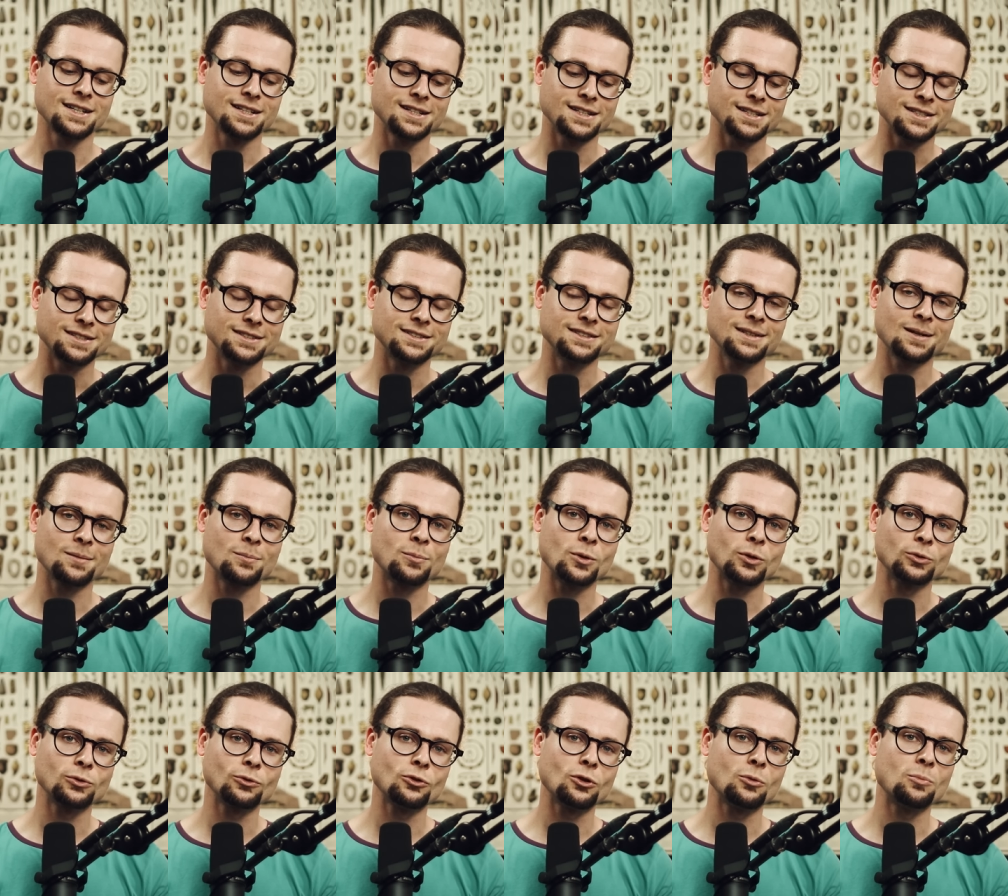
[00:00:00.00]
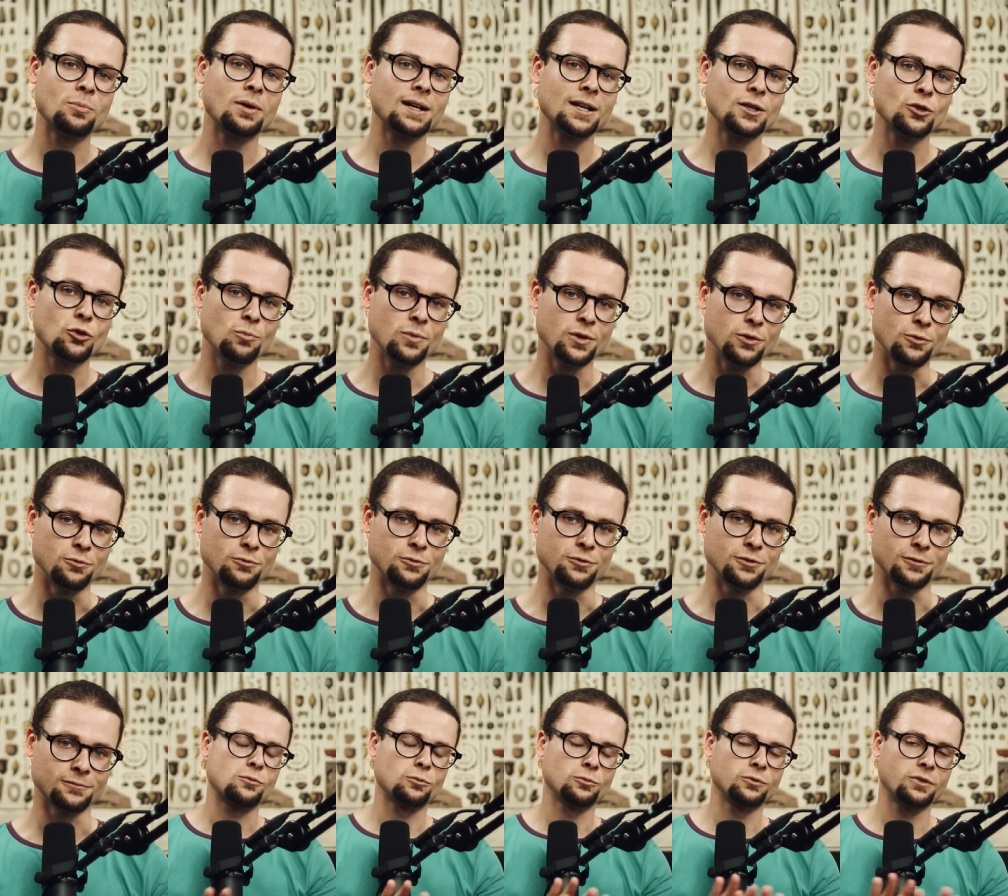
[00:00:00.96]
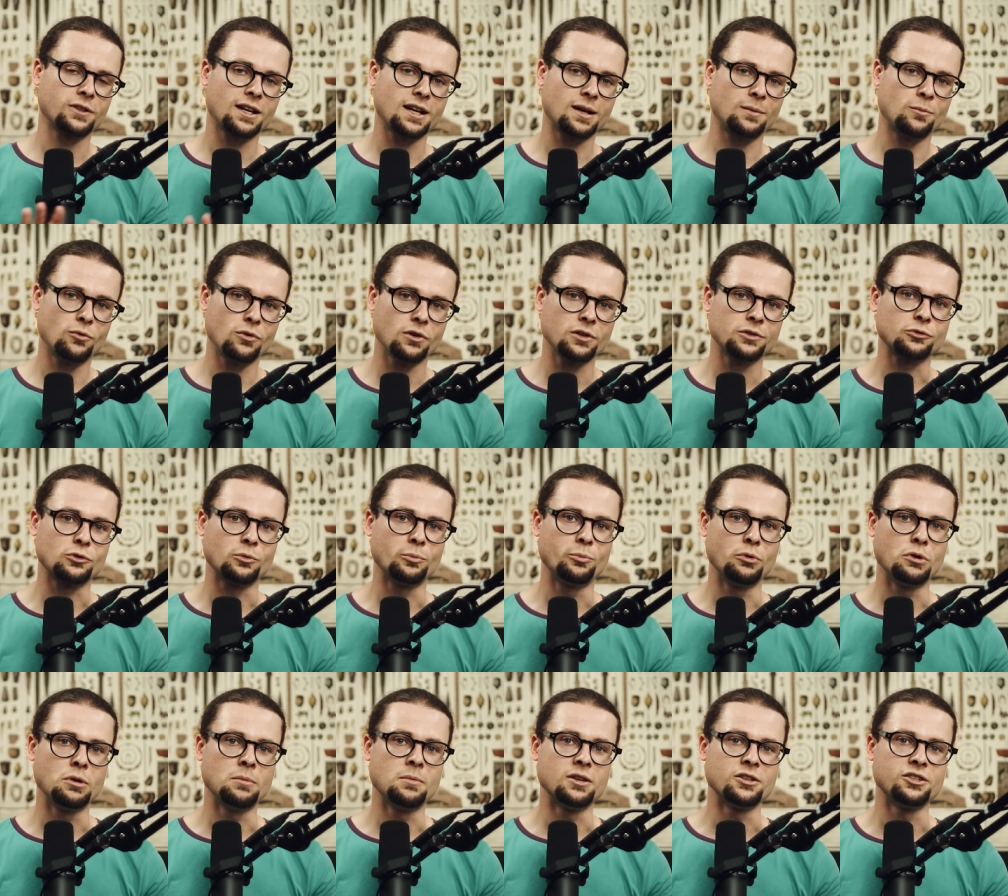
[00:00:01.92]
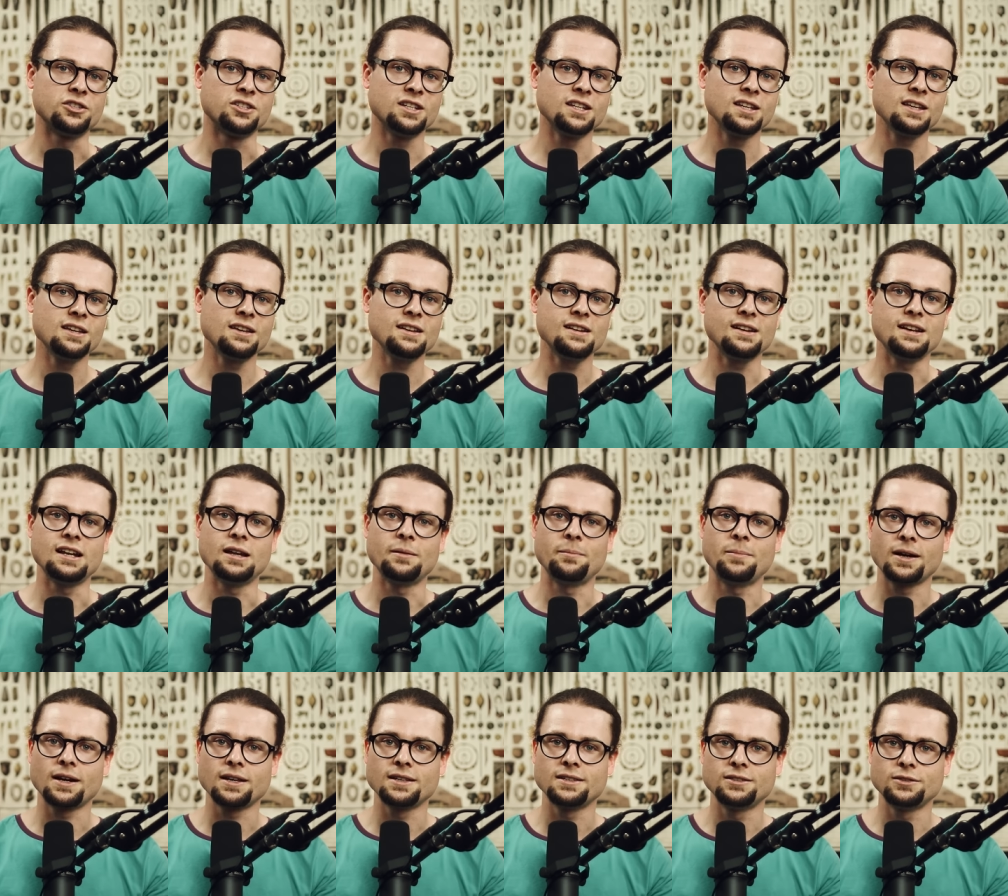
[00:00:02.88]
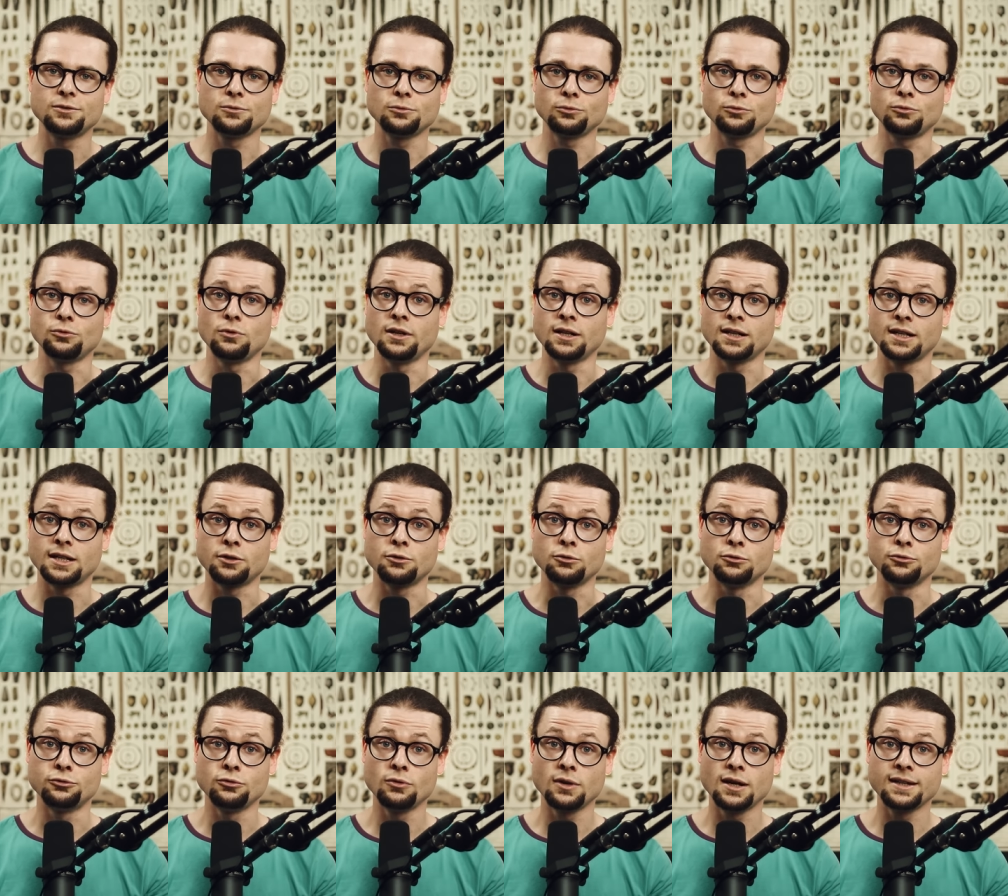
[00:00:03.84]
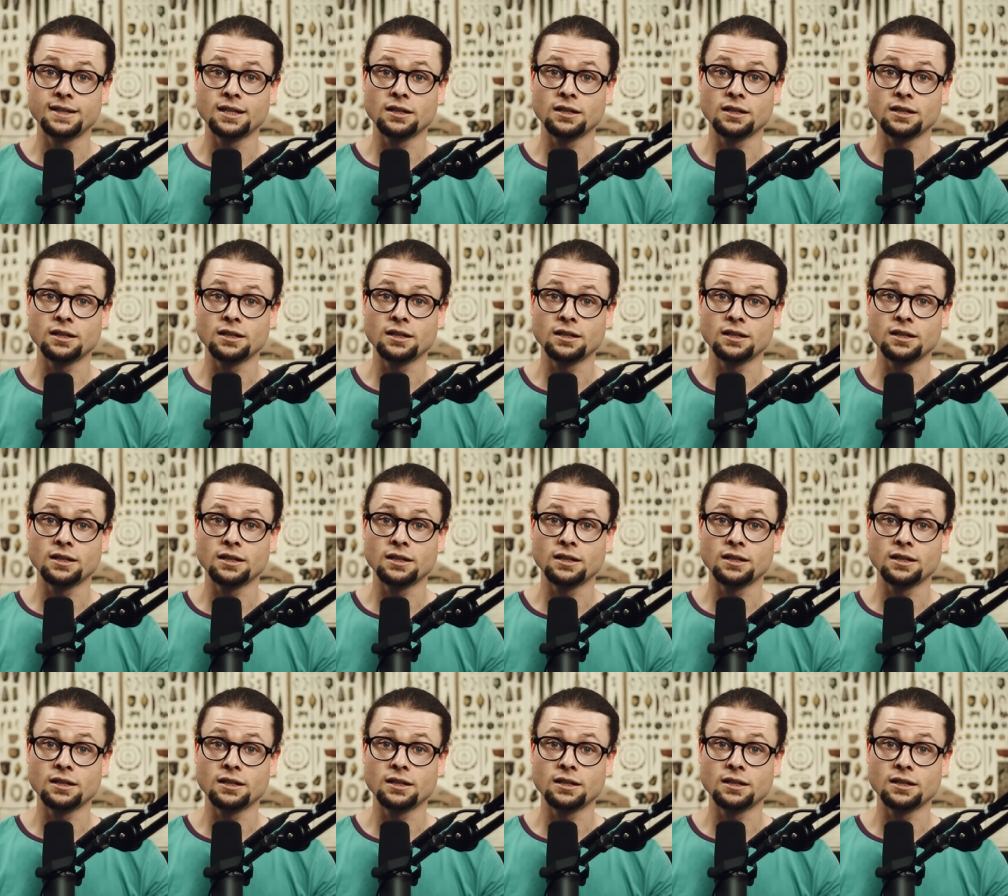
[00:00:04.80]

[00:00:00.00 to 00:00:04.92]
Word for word: c'est important d'en parler deux minutes. Contrairement à ce qu'on peut imaginer, l'apparition de l'agriculture est